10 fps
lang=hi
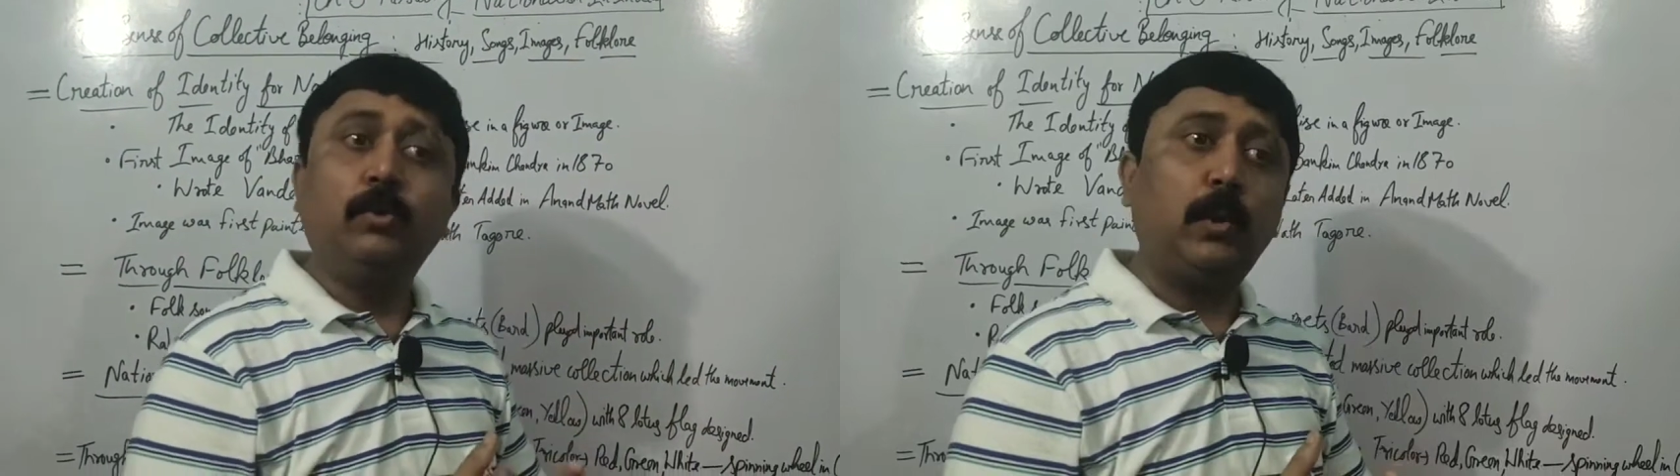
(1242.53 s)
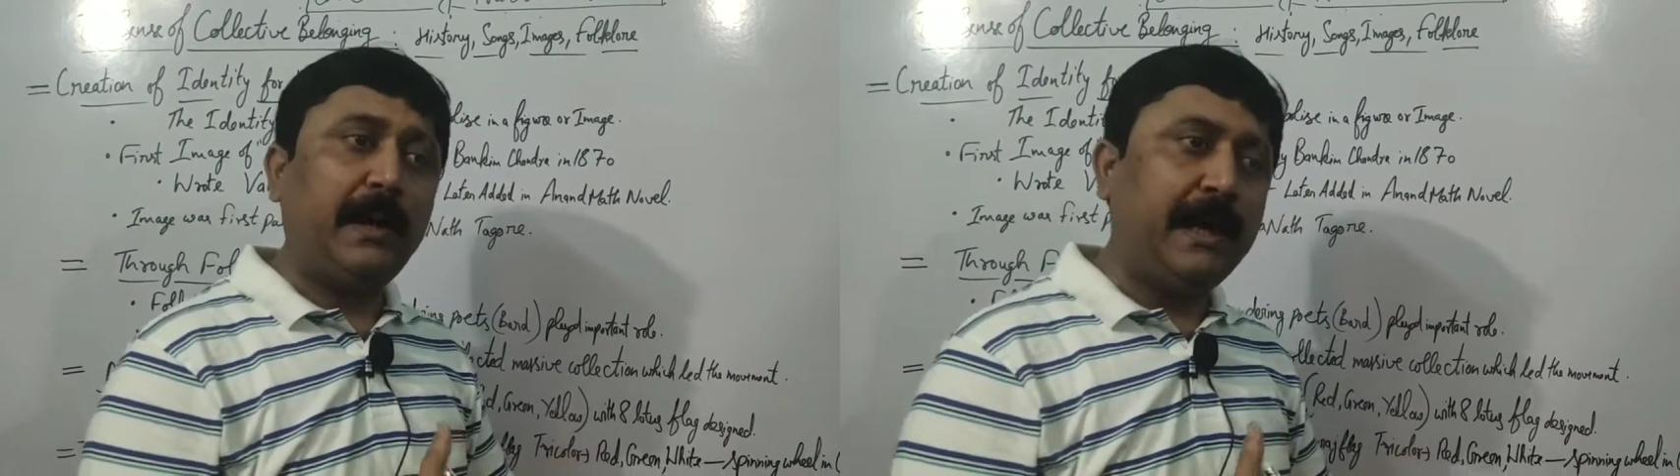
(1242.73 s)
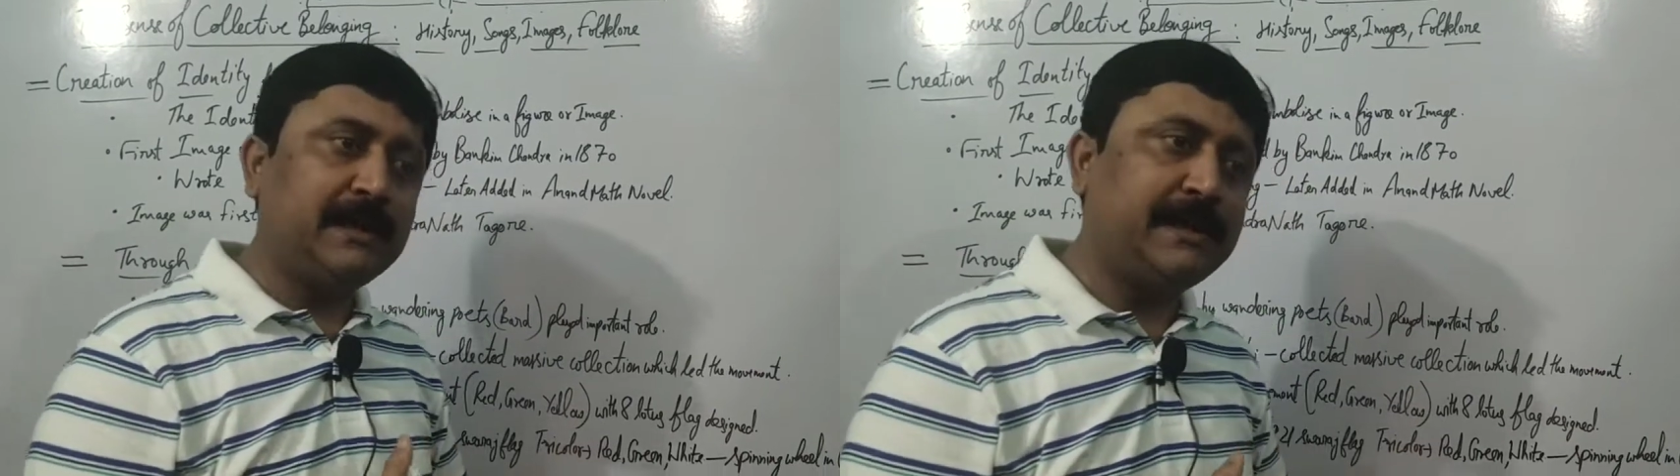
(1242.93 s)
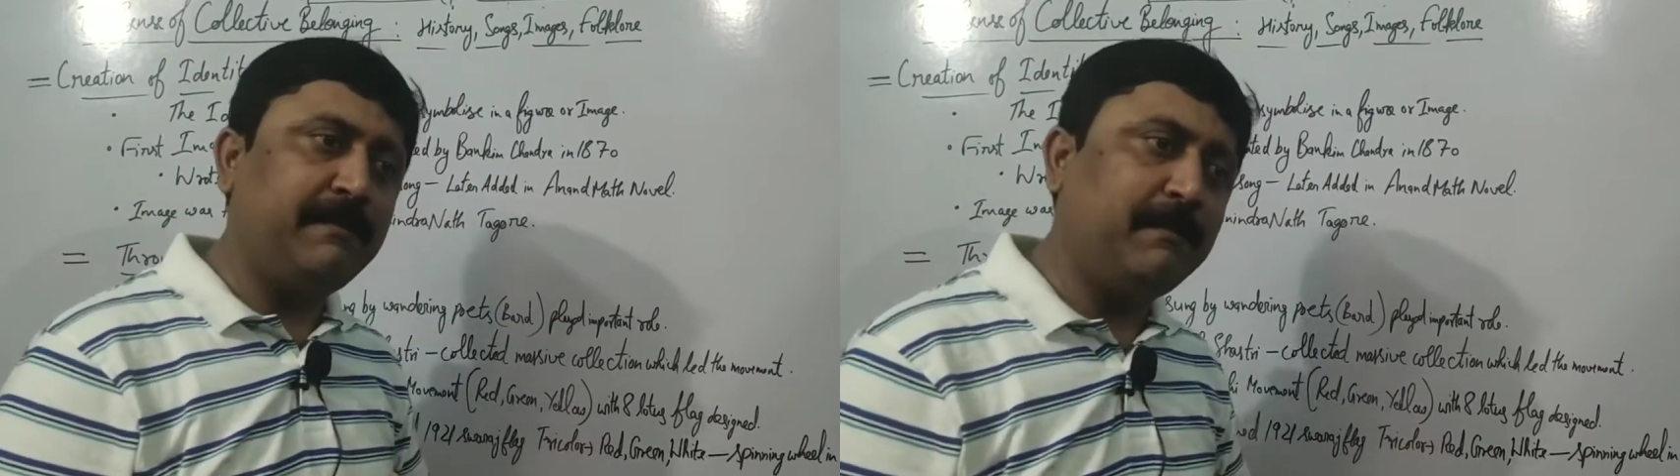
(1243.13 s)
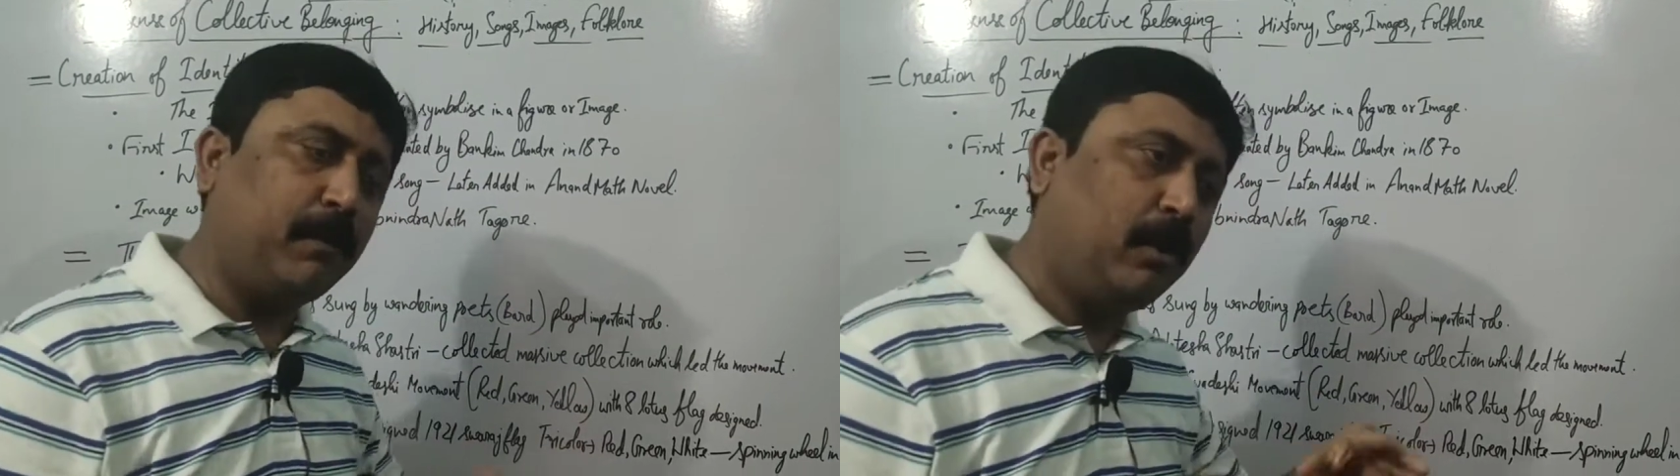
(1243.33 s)
तो ऐसे
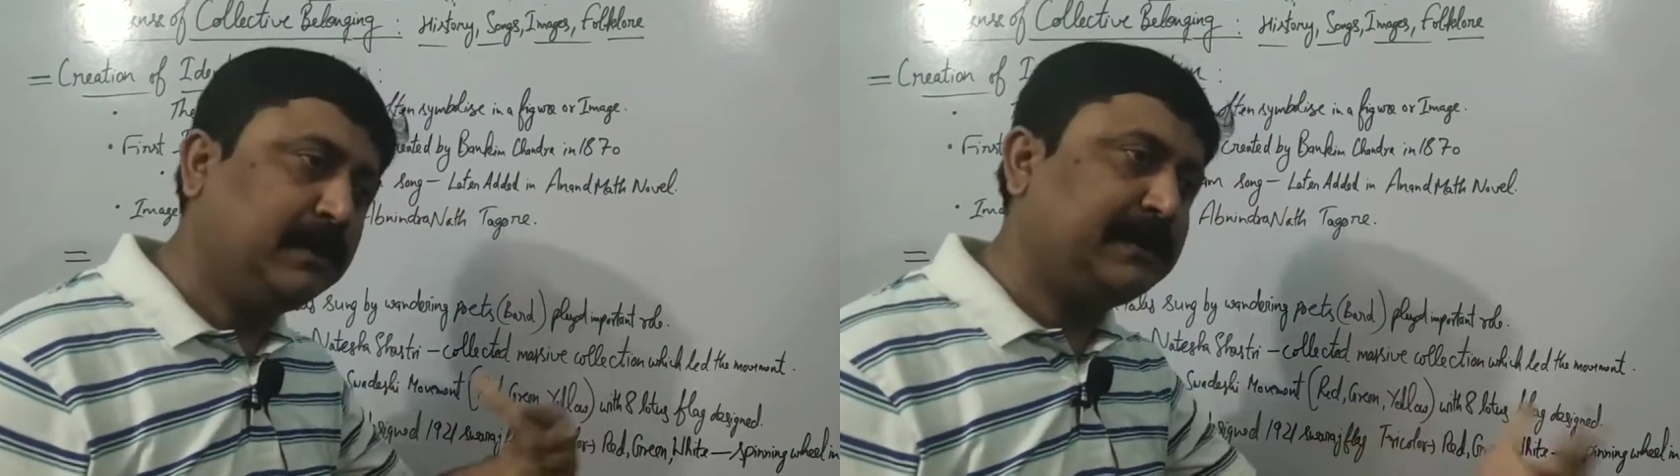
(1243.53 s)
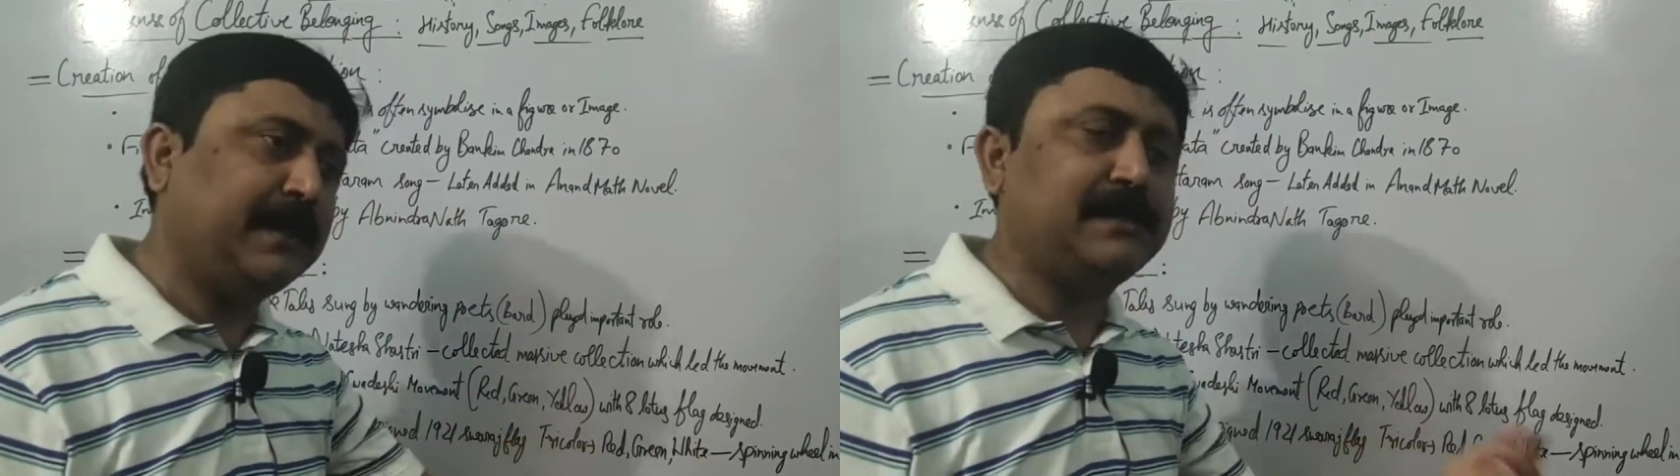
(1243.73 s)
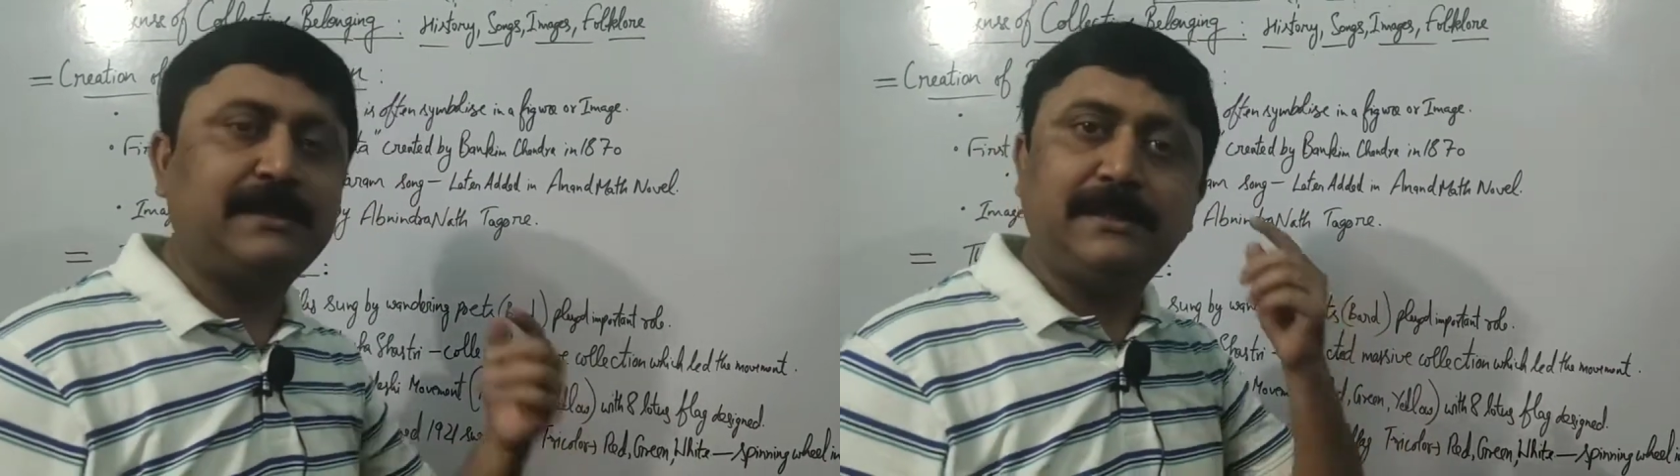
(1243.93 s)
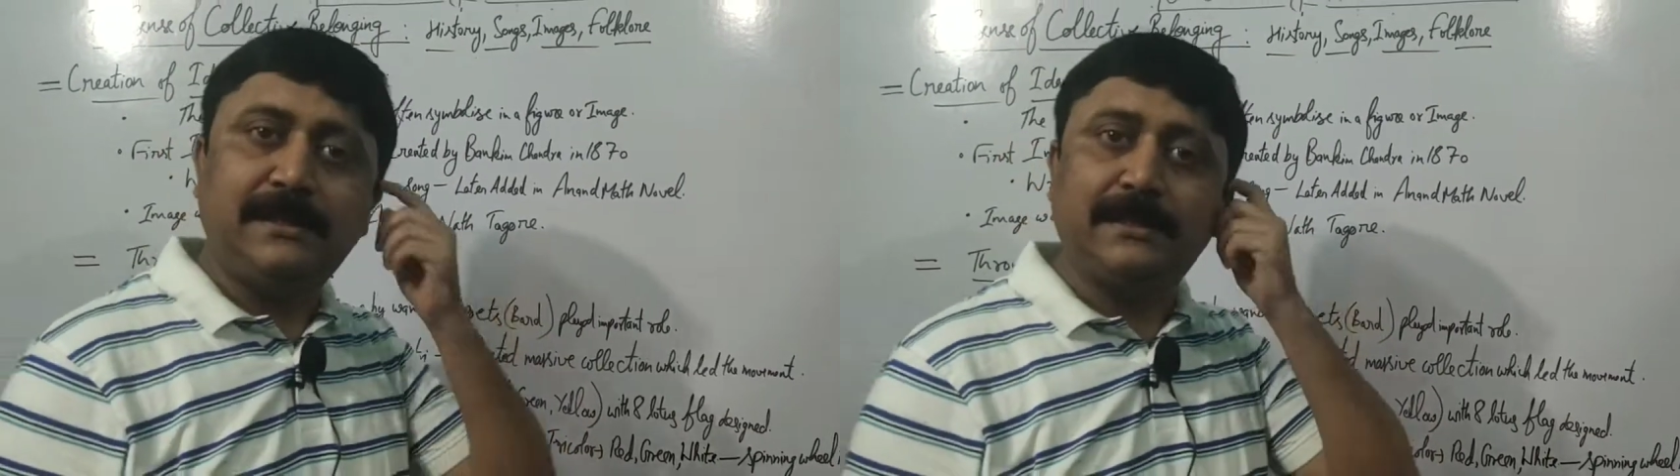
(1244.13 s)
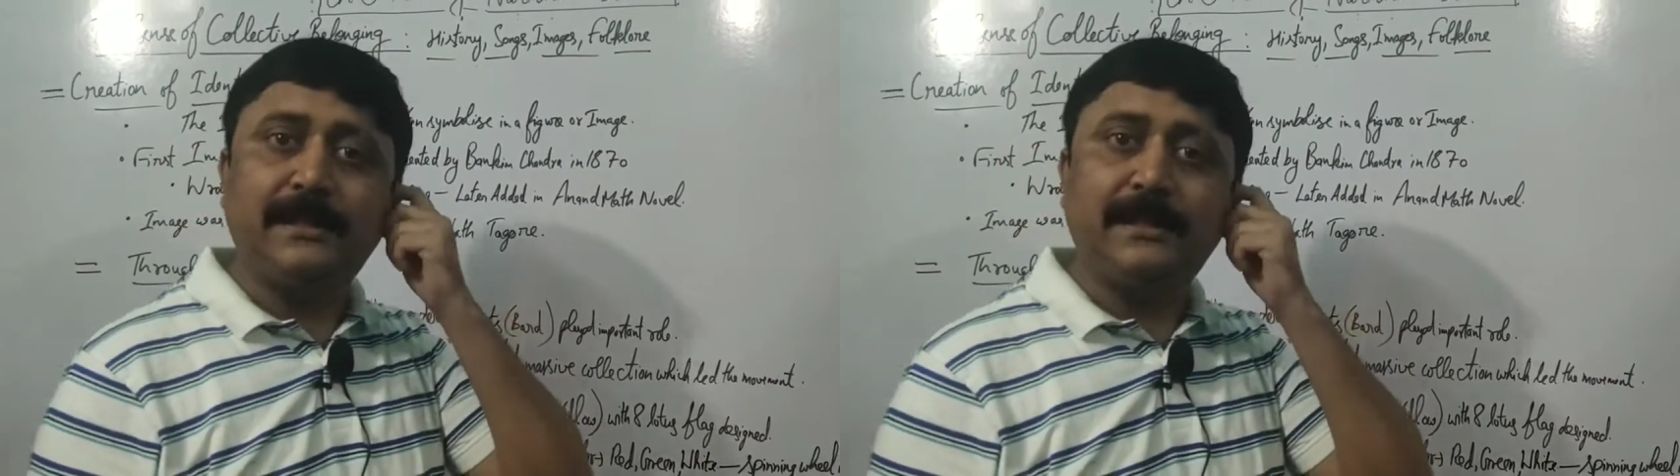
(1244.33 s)
में बहुत सी ऐसी चीज़ें